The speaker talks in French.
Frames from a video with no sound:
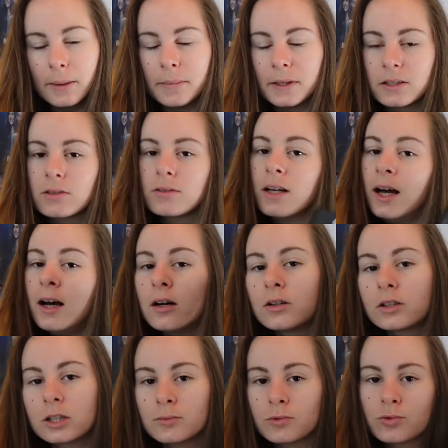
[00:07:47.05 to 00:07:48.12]
Parce que là,
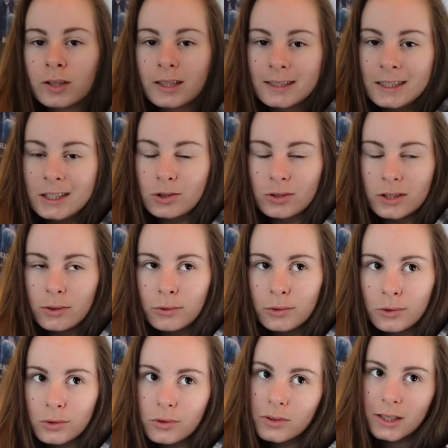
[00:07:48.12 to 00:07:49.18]
euh, comme je vous l'ai dit, je n'ai lu
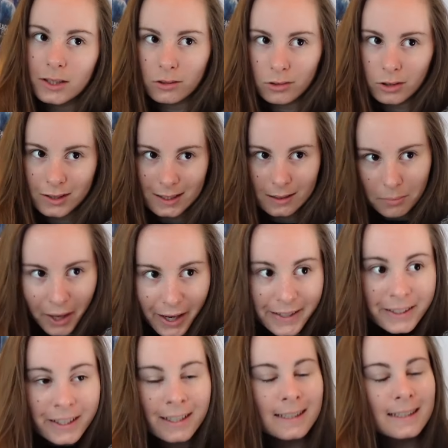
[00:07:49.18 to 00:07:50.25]
que 187 pages.